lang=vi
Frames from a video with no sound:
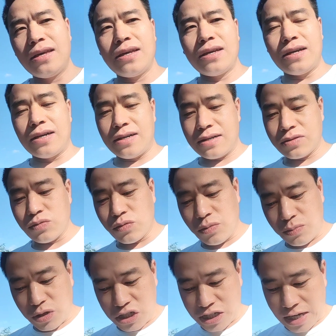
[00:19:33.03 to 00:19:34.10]
ờ, cú
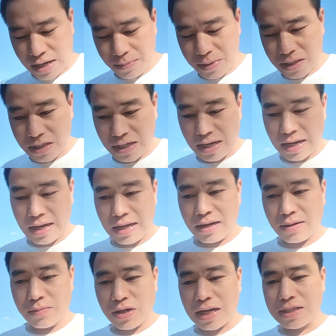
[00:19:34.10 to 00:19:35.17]
cũng mua xí họ mình chỉ nên
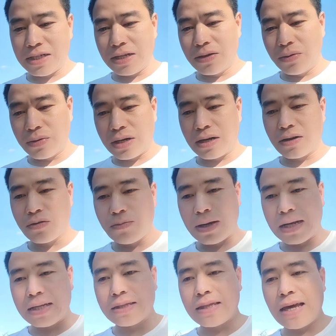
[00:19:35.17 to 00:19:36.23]
họ mua đã chỉ nung nó là cú mà
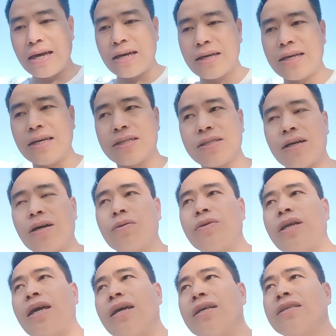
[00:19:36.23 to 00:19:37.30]
lấy té kia cho hậu
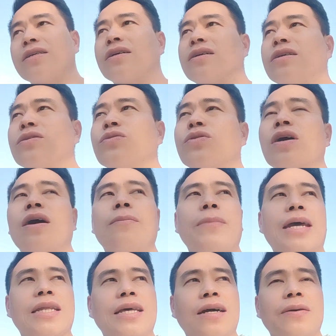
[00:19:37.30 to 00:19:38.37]
nè cho lù
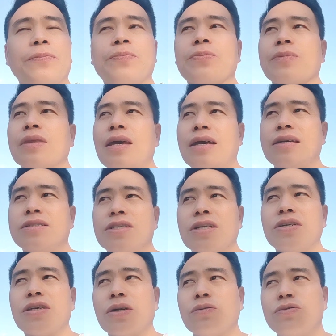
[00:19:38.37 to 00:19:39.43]
comment đấy ấy giờ
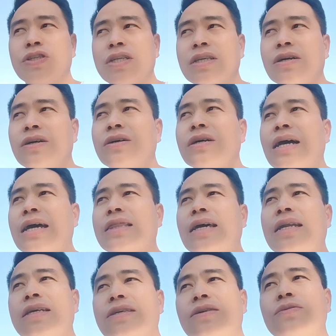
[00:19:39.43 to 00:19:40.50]
nó chỉ cũng chính do cá
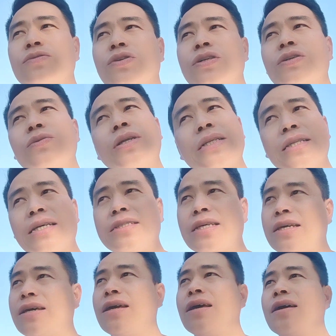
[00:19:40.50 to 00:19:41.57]
tán này cho lú đơn nó lại thiết
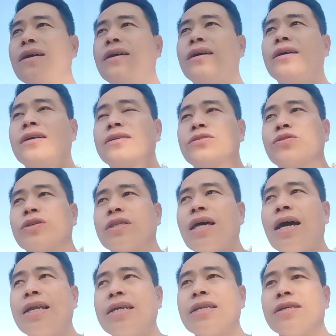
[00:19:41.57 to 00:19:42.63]
chế cho ờ,
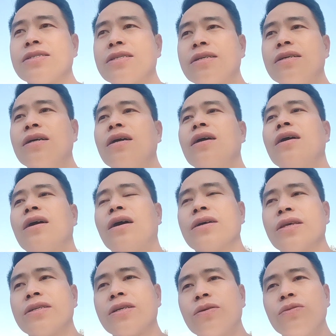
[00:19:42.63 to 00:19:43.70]
thả lý nó sư họ
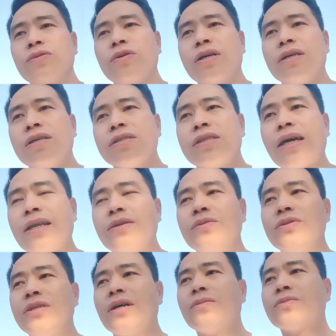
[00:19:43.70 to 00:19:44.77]
nhớ cho lú ờ, chạy lú
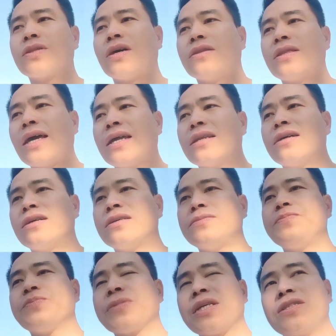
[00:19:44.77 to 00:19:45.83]
nhông toàn đây nó
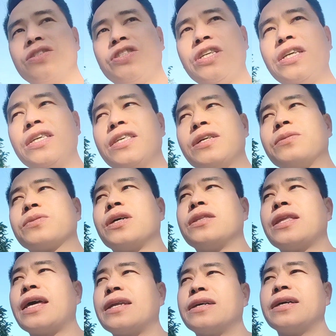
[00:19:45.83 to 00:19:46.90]
chỉ trong toàn
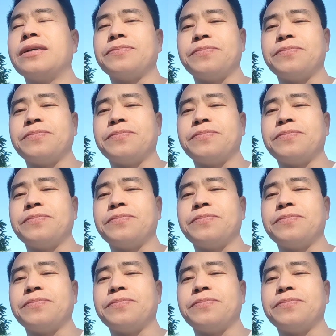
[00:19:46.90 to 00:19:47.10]
đây nó đấy